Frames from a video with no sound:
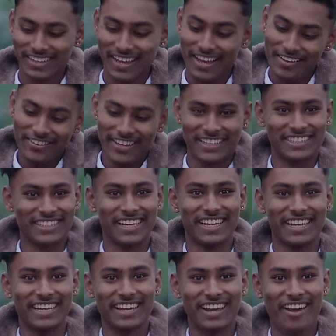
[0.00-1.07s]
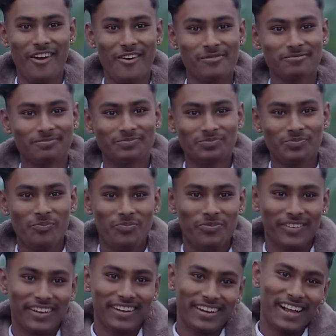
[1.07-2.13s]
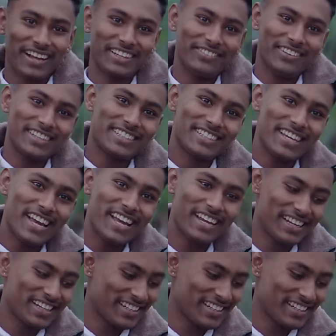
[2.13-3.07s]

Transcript: ये भी अच्छा है राखी भी अच्छा है